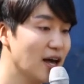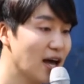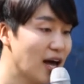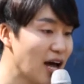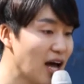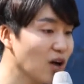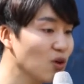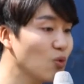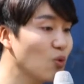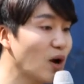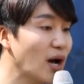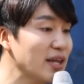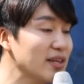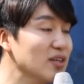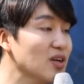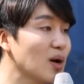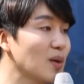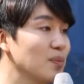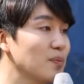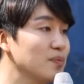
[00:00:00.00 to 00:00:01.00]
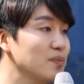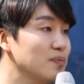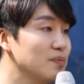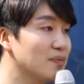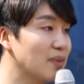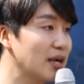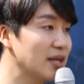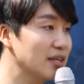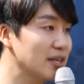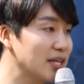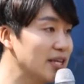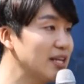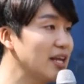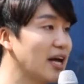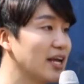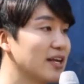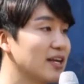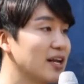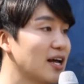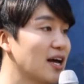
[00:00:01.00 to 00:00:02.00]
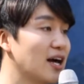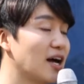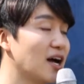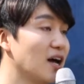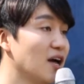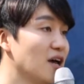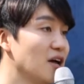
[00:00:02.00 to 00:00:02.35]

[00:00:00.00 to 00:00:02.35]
하고 하는 것만 일이 아니라